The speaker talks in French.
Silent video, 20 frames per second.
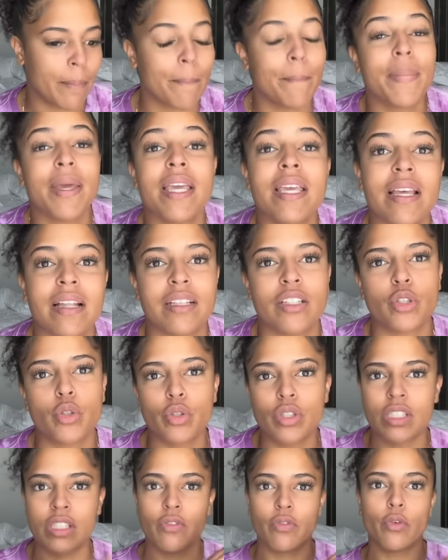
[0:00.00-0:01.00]
Mais il y a des
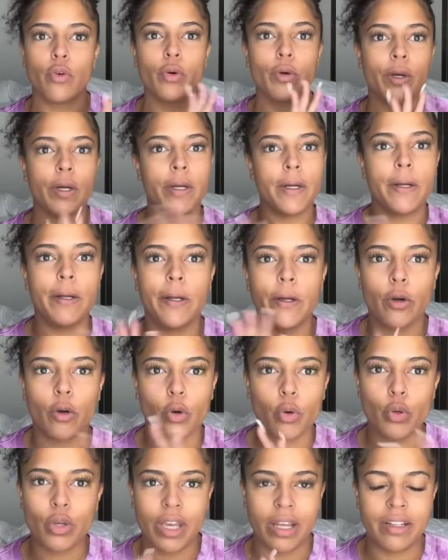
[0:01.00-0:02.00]
choses qu'il faut
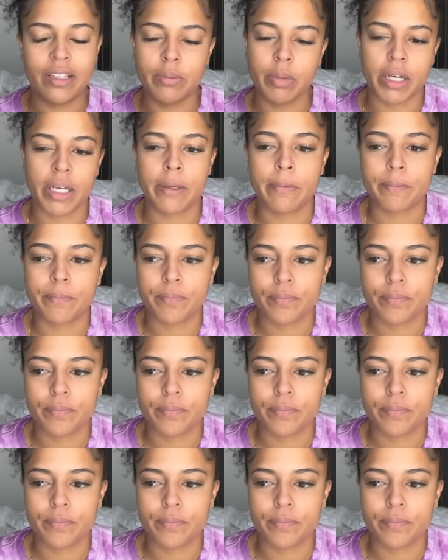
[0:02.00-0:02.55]
recalibrer.